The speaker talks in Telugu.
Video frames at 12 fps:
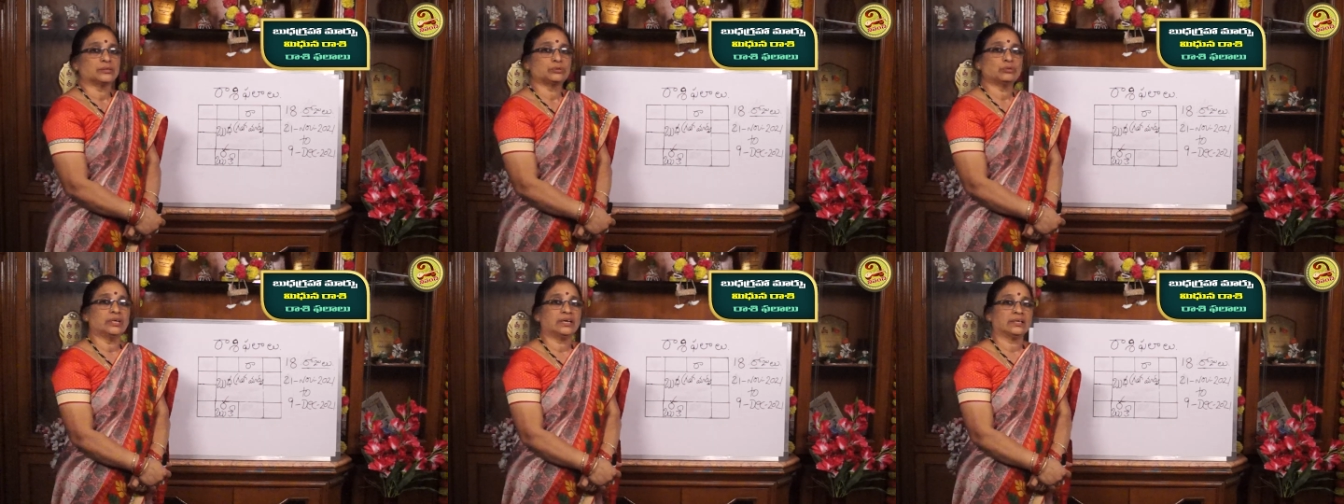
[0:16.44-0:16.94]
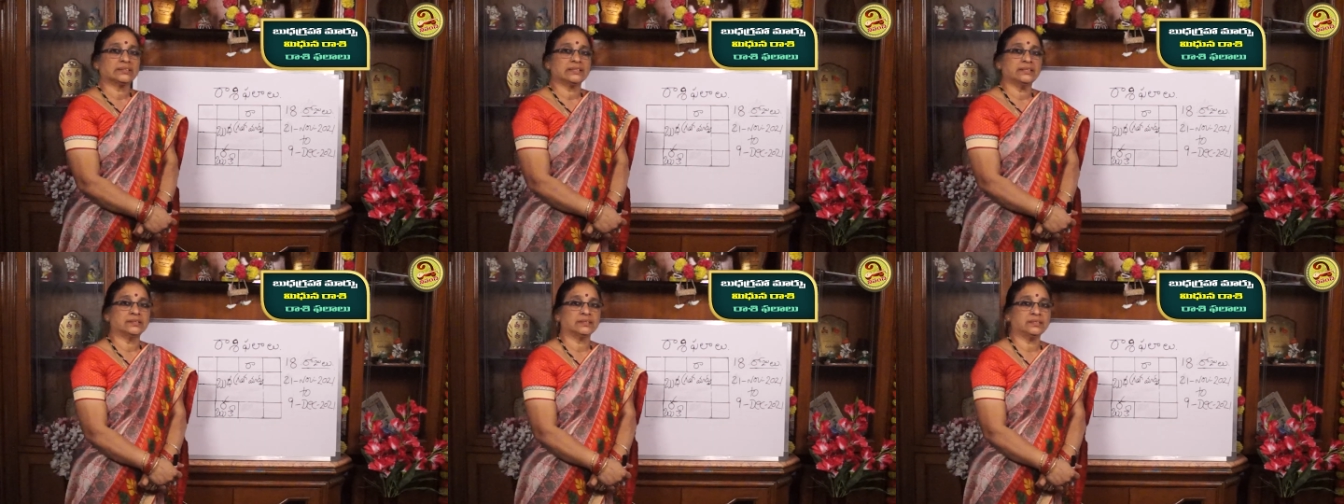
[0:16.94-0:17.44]
తులరాశి
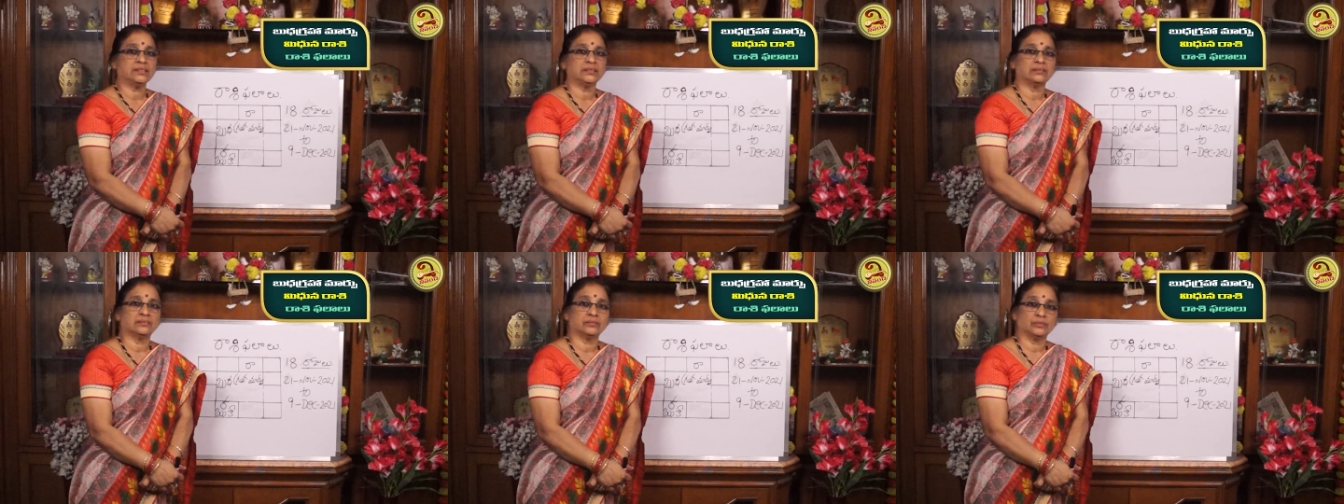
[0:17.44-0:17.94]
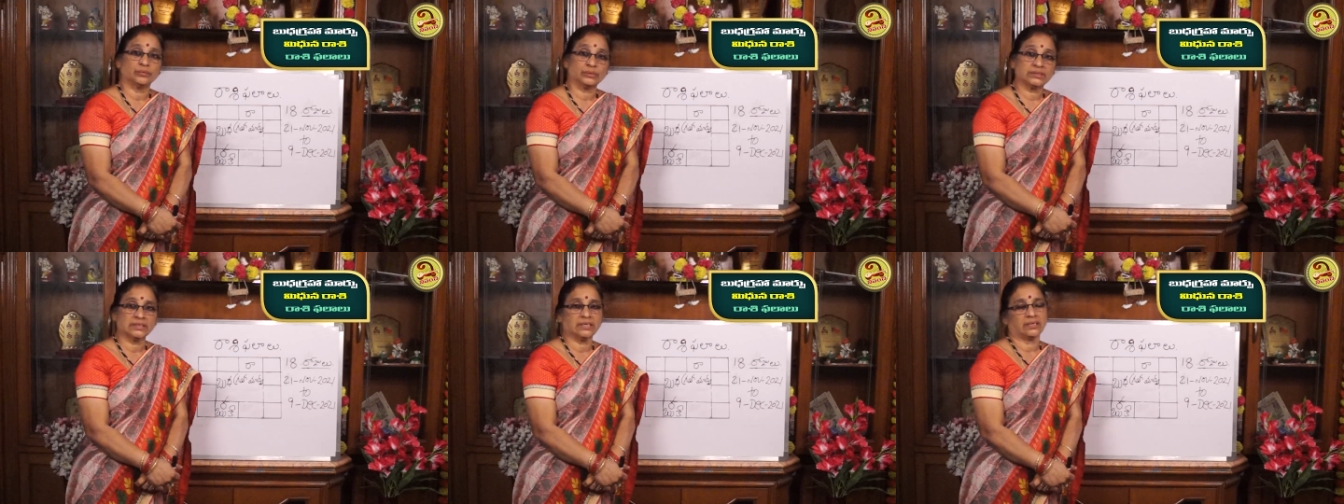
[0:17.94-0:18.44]
నుంచి
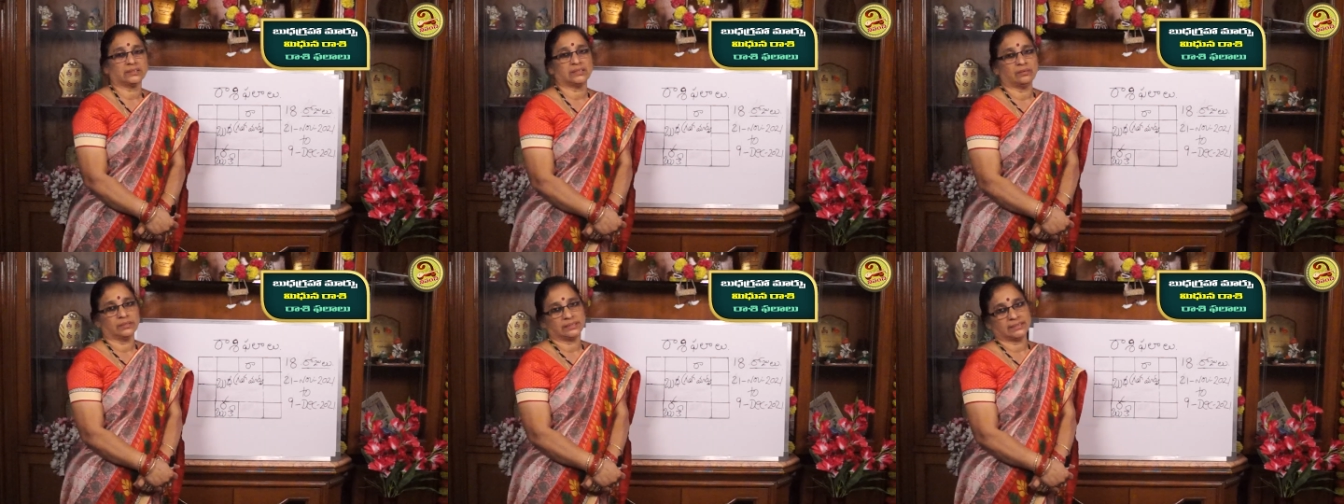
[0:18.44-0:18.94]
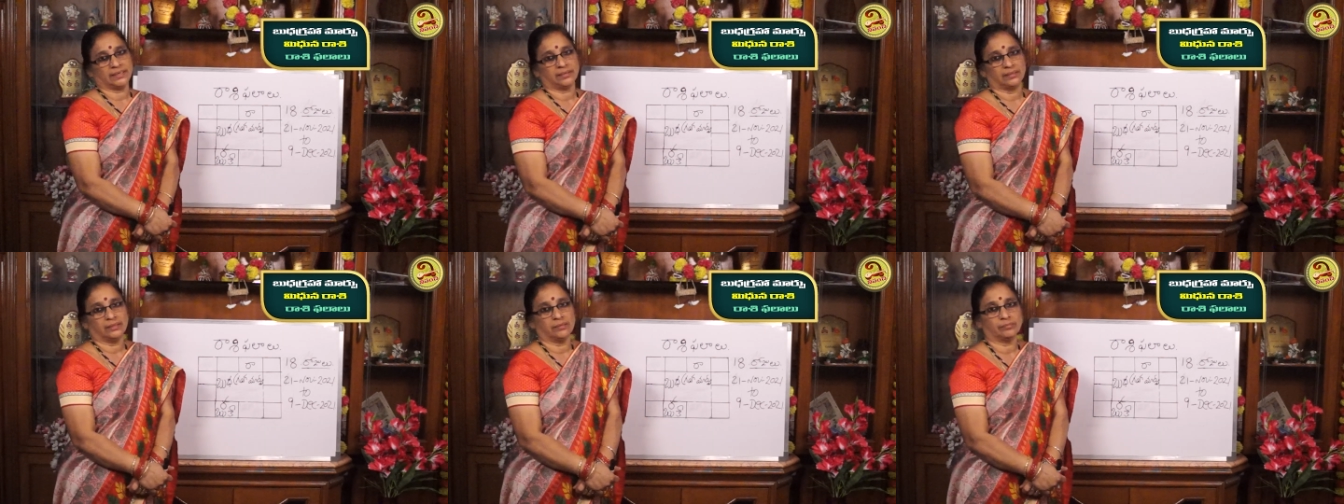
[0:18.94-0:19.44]
వృశ్చిక రాశిలోకి
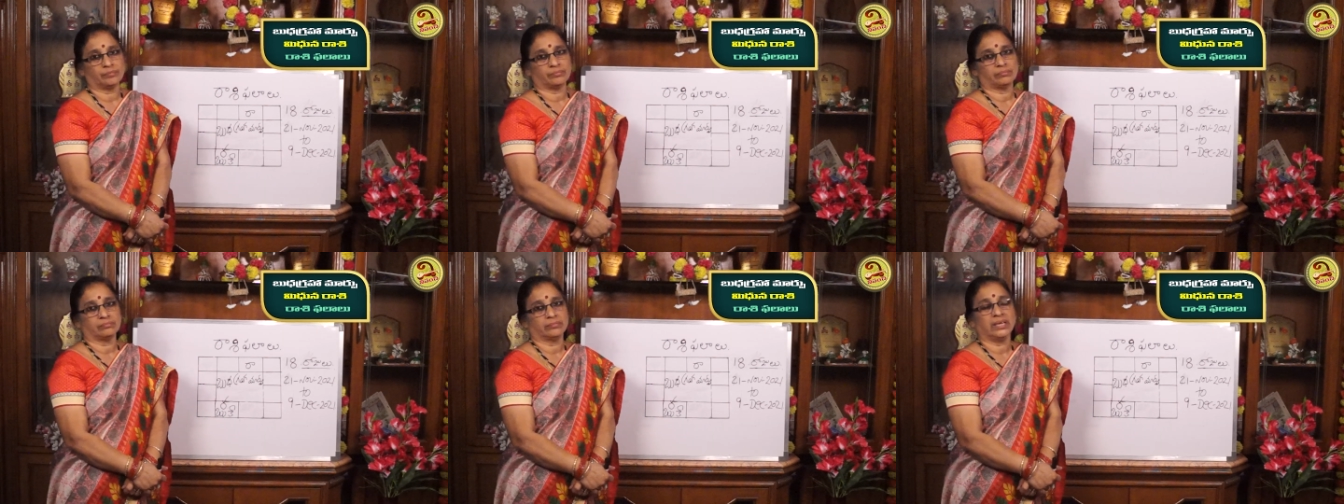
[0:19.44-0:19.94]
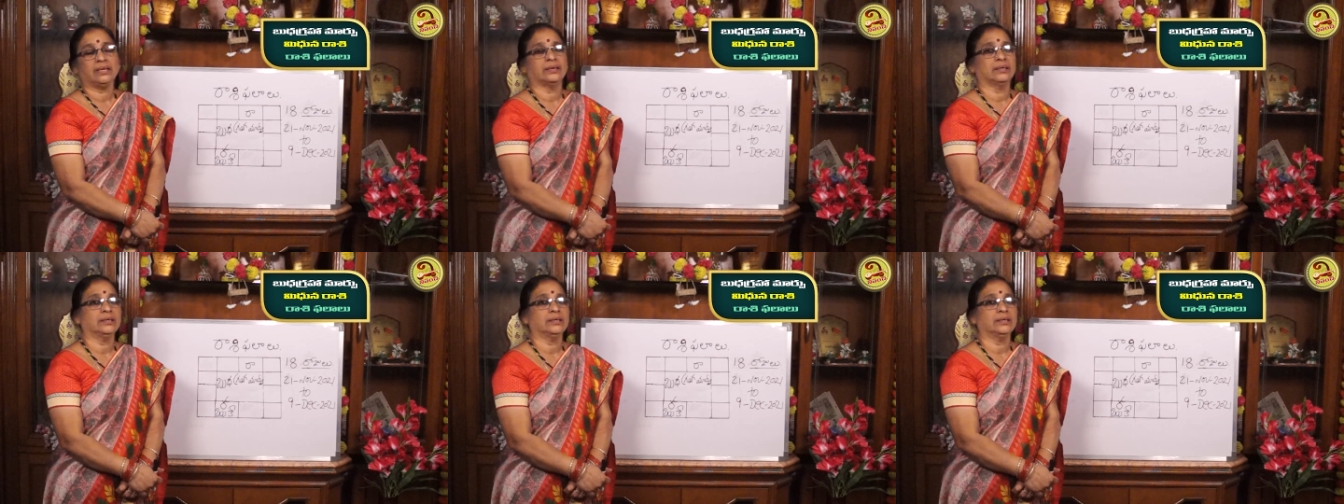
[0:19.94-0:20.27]
జరిగింది మరి